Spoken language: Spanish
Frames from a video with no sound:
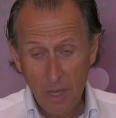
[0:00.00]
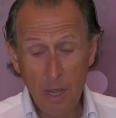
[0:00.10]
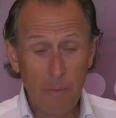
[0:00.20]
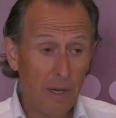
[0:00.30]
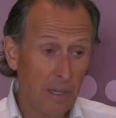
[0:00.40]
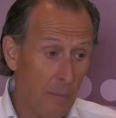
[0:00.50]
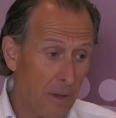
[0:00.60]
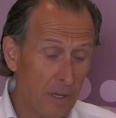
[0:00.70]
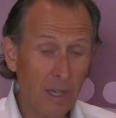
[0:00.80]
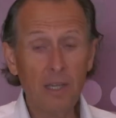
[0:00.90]
y
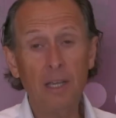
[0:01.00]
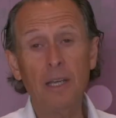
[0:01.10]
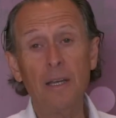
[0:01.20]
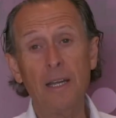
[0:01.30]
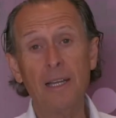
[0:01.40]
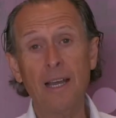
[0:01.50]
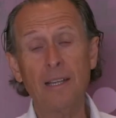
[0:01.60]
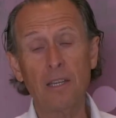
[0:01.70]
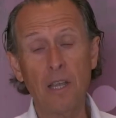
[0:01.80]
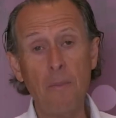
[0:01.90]
precisamente hace
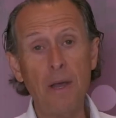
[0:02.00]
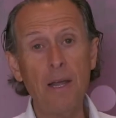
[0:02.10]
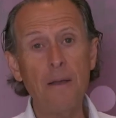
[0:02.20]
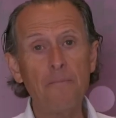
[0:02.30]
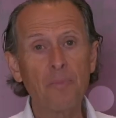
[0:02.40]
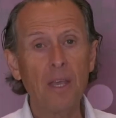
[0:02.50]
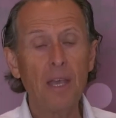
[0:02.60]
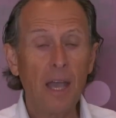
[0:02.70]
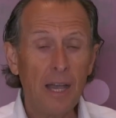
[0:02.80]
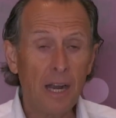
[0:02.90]
escasas semanas
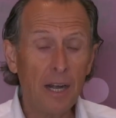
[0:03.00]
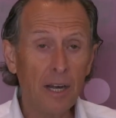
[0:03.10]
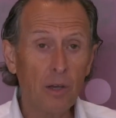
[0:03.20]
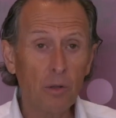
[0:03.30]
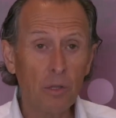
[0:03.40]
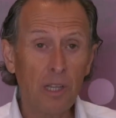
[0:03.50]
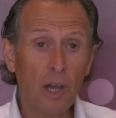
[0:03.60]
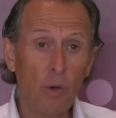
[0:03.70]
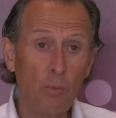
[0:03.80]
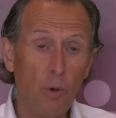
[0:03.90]
eran
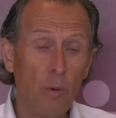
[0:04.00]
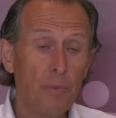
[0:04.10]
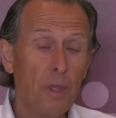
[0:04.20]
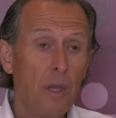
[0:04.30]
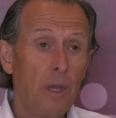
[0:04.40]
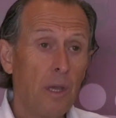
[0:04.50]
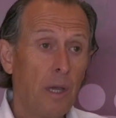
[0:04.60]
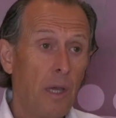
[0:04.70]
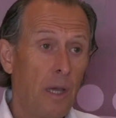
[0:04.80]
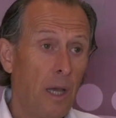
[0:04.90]
reconocidas como
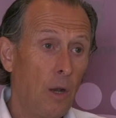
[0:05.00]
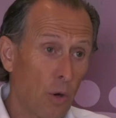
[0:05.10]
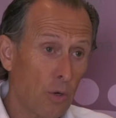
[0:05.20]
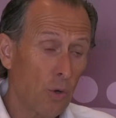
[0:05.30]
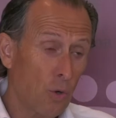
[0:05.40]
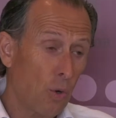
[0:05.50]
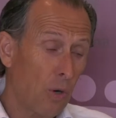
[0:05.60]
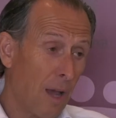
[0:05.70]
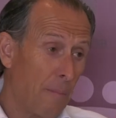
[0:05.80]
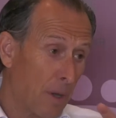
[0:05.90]
eh, el horno con
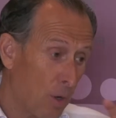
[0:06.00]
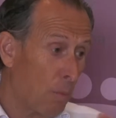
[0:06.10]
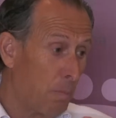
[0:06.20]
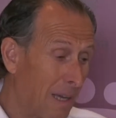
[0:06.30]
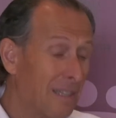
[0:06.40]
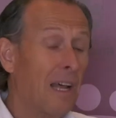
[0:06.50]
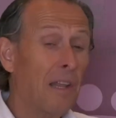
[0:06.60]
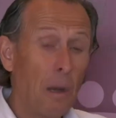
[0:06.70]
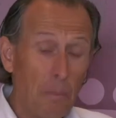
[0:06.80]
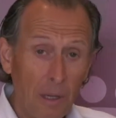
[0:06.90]
la mejor pasta
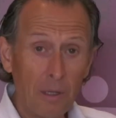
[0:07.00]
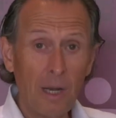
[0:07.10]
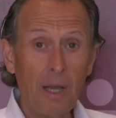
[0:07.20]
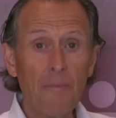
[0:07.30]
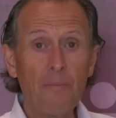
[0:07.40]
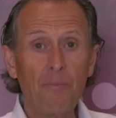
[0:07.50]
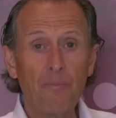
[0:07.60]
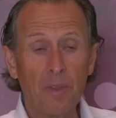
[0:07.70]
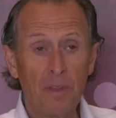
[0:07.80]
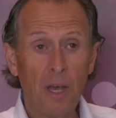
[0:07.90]
de almendra
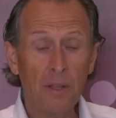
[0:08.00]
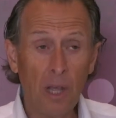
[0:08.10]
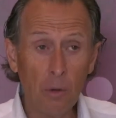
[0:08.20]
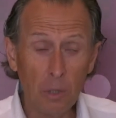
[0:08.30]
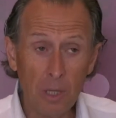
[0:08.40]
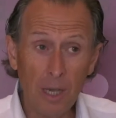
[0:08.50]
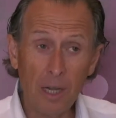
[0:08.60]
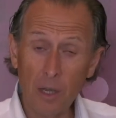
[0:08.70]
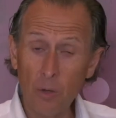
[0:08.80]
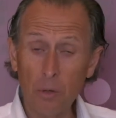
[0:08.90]
de Andalucía y
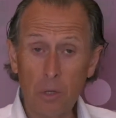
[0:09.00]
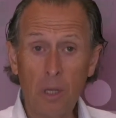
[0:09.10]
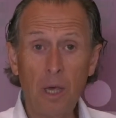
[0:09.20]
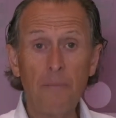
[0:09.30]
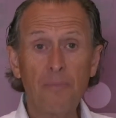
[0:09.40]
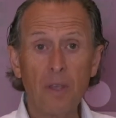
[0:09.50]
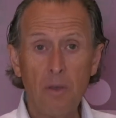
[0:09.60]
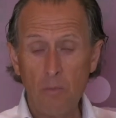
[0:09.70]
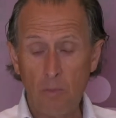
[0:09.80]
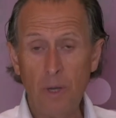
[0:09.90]
reconocida
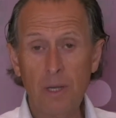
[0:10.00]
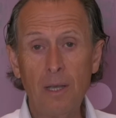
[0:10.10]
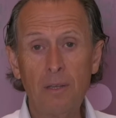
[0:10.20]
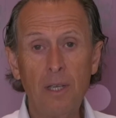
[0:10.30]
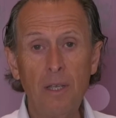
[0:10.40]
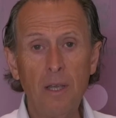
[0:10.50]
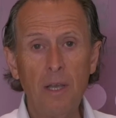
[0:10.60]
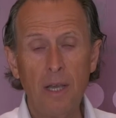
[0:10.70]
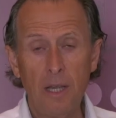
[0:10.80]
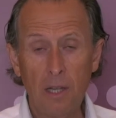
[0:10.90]
pues casi
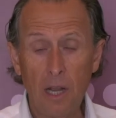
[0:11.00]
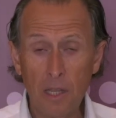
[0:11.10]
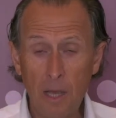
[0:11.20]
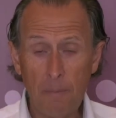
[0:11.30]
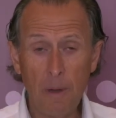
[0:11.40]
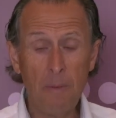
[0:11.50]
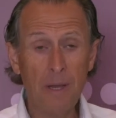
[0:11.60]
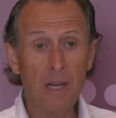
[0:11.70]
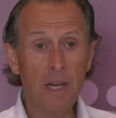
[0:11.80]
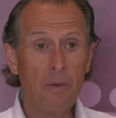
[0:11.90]
entre las 10
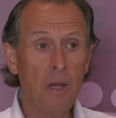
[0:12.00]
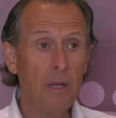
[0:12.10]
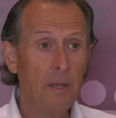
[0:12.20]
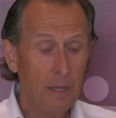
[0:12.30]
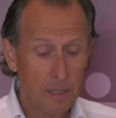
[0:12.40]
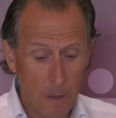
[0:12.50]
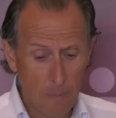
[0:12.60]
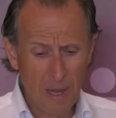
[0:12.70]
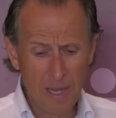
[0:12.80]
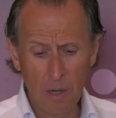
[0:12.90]
primeras a nivel de
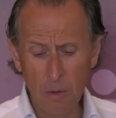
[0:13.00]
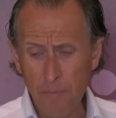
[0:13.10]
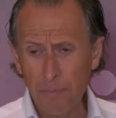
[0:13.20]
España, ¿no?